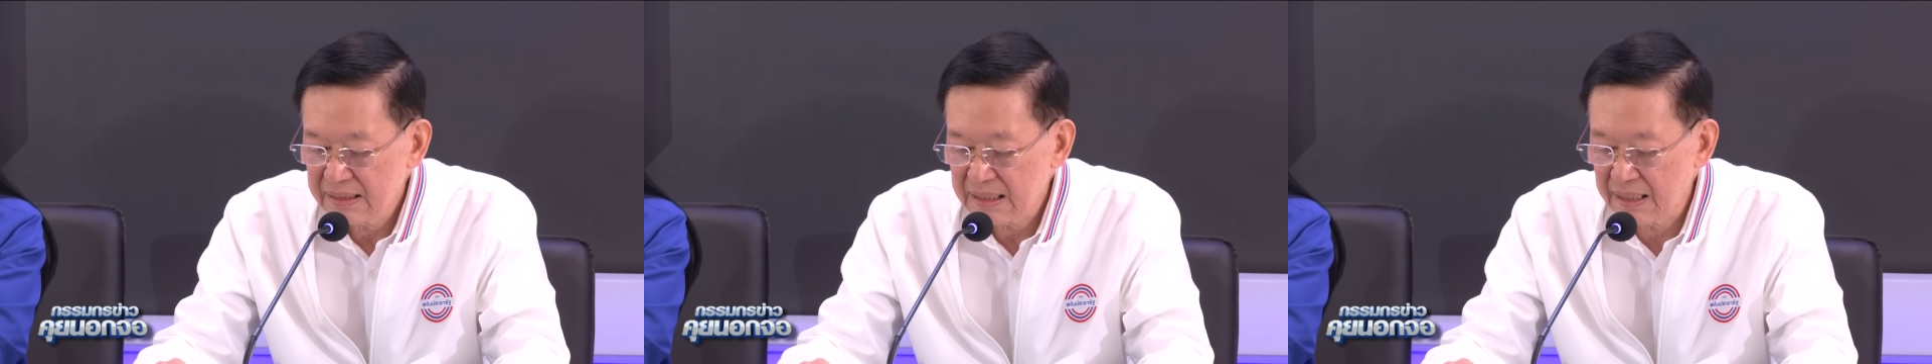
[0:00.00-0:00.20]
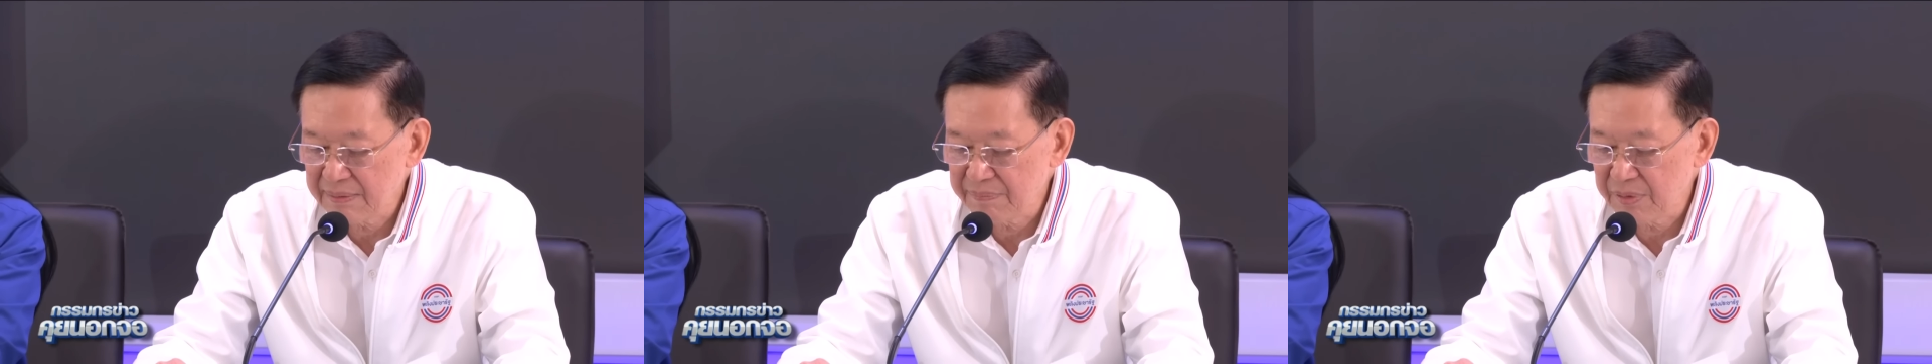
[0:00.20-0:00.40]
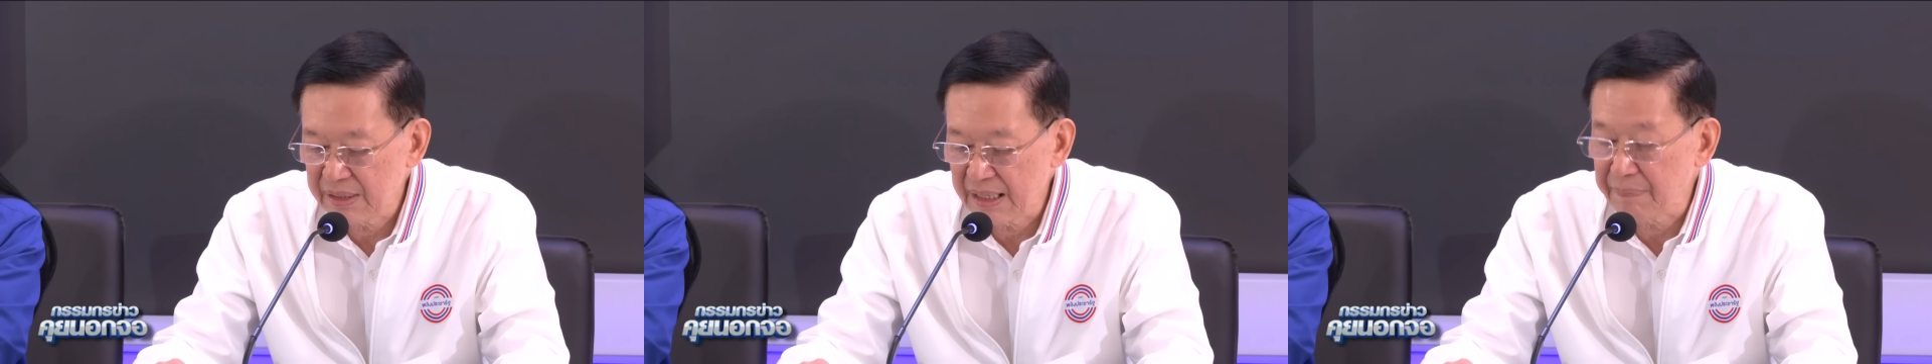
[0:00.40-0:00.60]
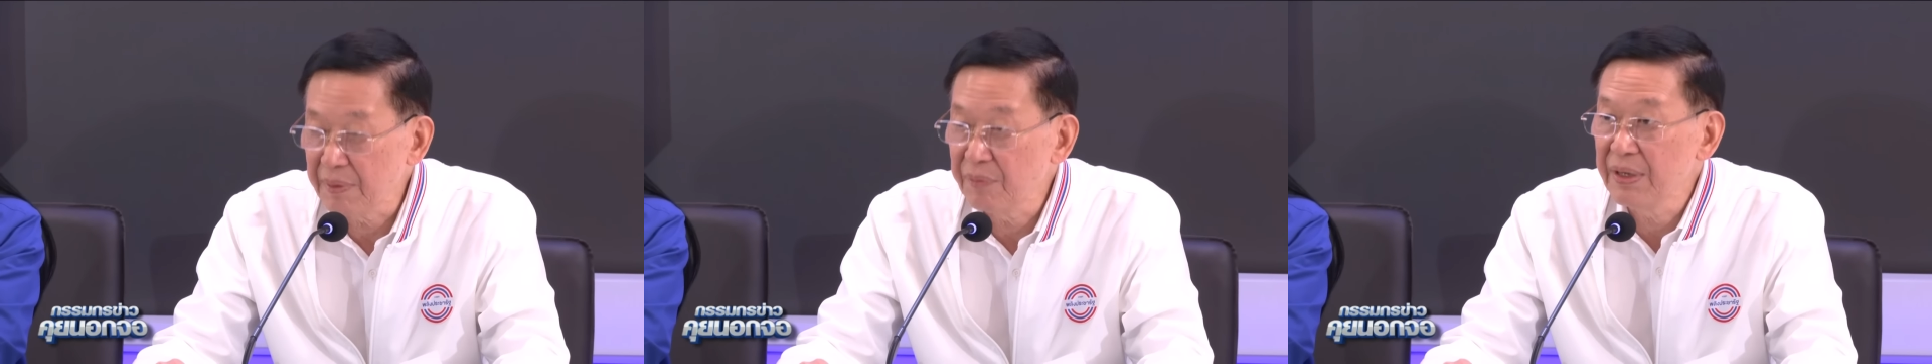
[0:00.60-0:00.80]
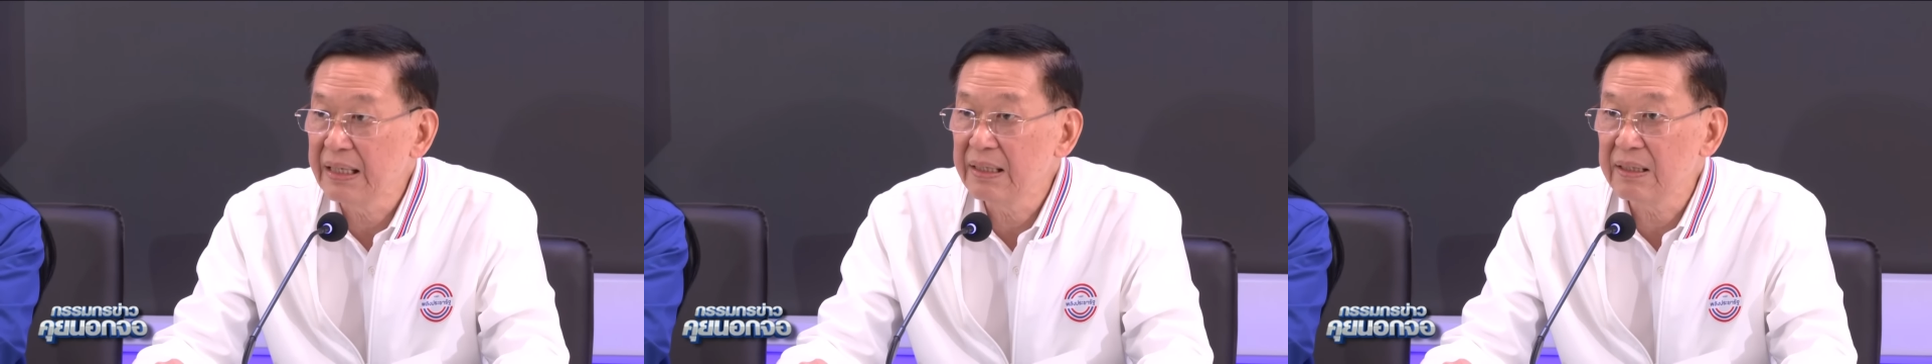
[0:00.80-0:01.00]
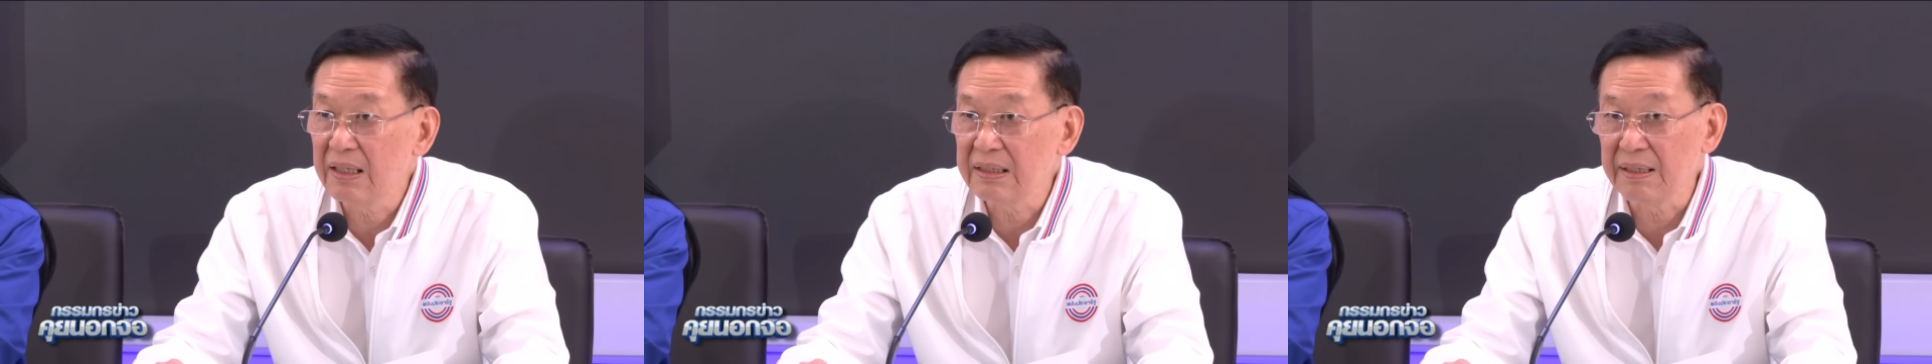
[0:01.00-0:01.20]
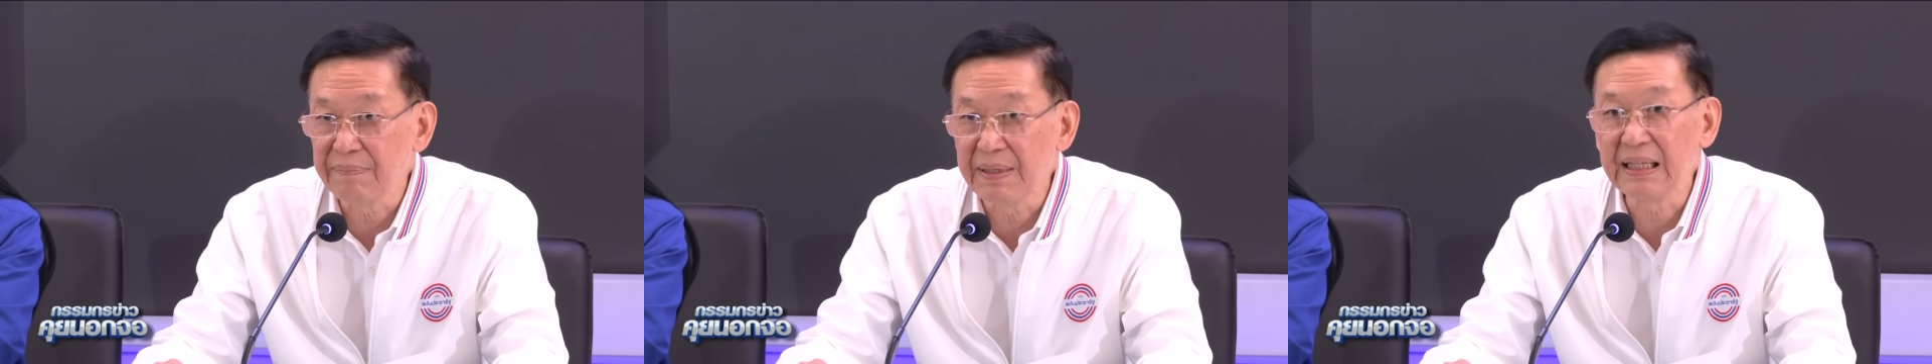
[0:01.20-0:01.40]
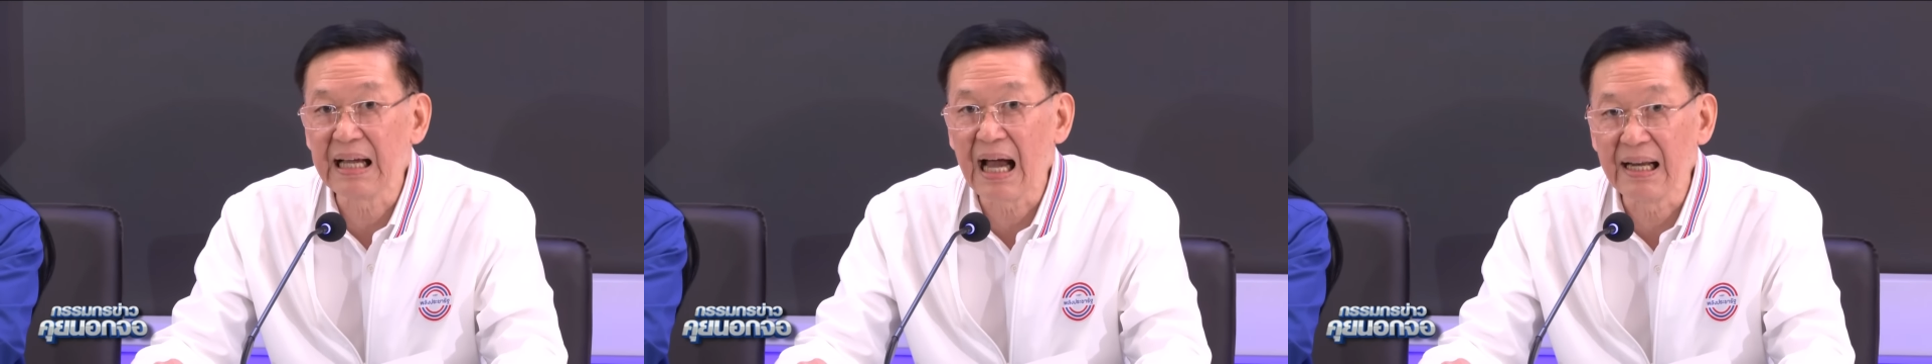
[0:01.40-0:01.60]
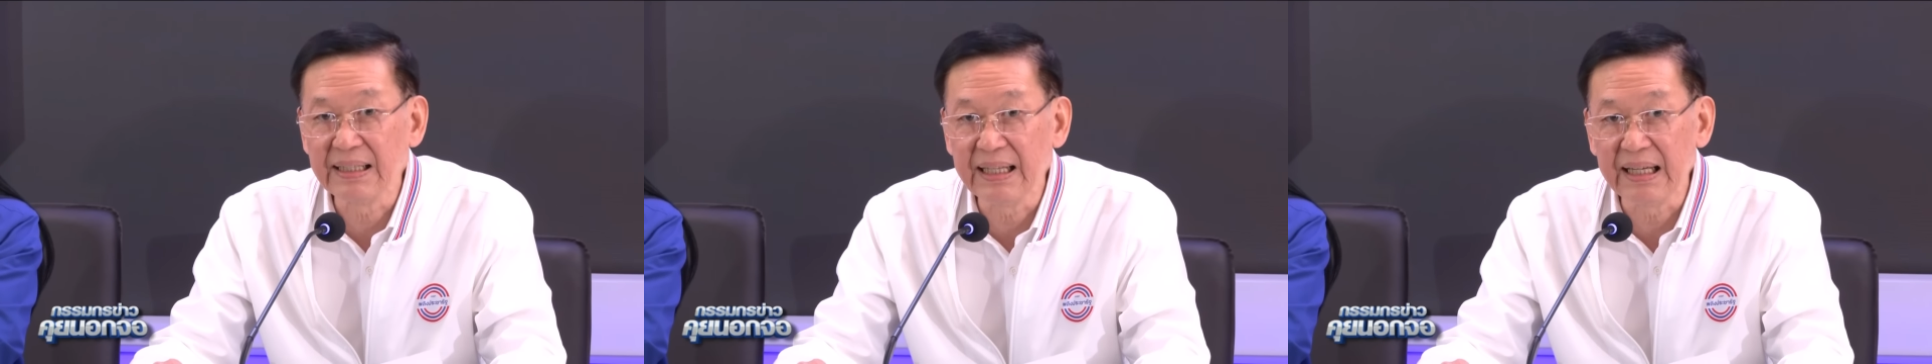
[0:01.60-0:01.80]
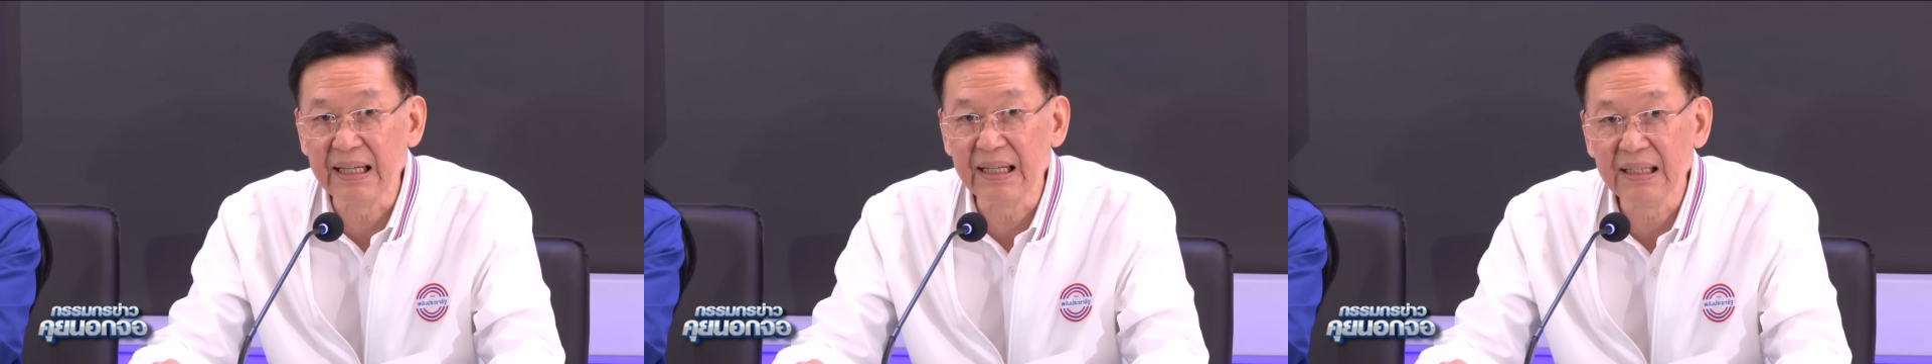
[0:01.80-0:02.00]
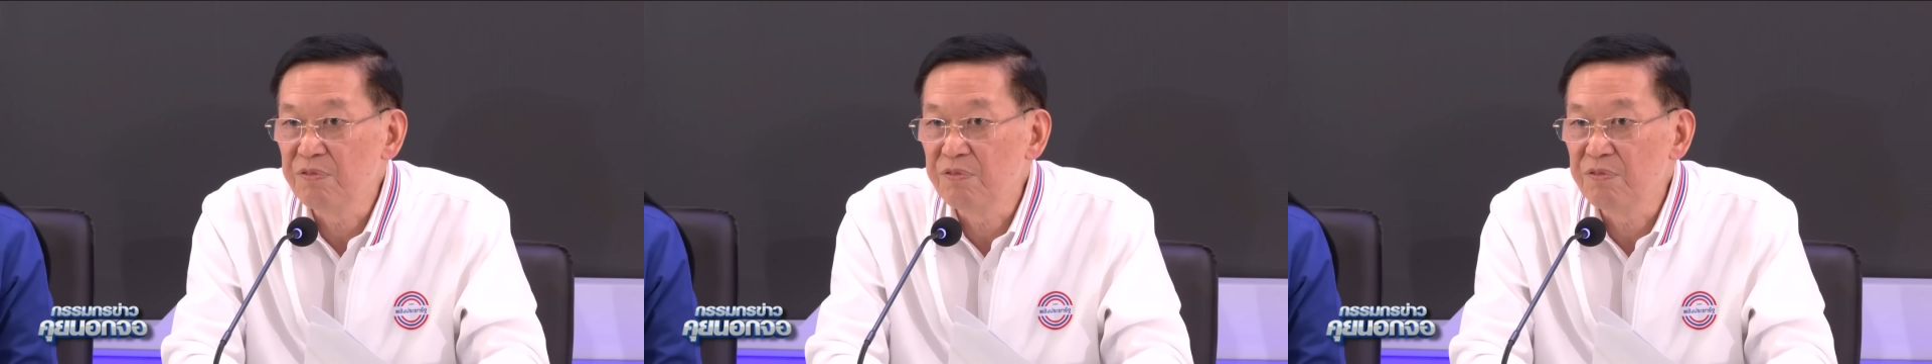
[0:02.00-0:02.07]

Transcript: ท่านพลเอกประวิตรก็จะเป็นการดี